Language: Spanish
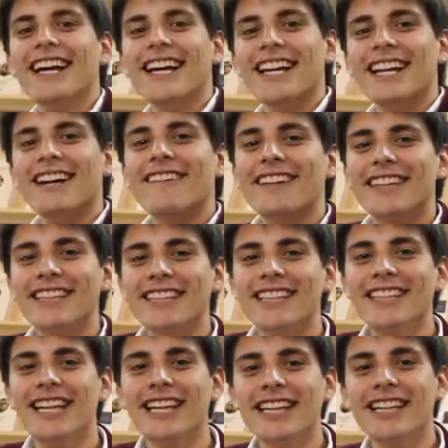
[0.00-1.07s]
Y recuerden
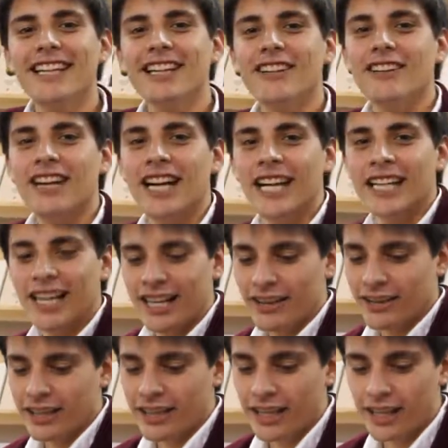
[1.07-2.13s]
desde aquí con Ana
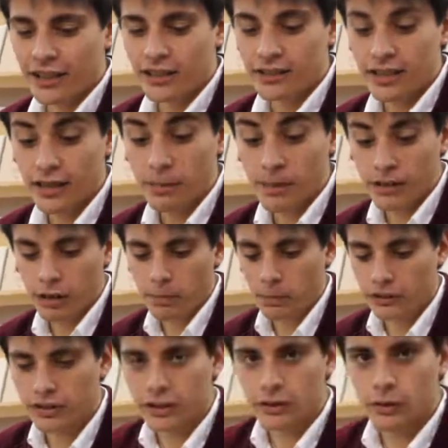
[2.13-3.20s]
Carolina Quiñones Salpietro,
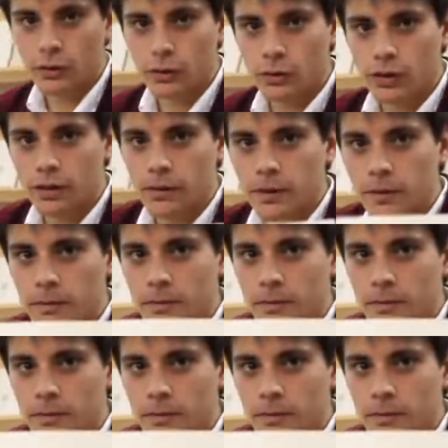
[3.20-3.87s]
por cierto, su libro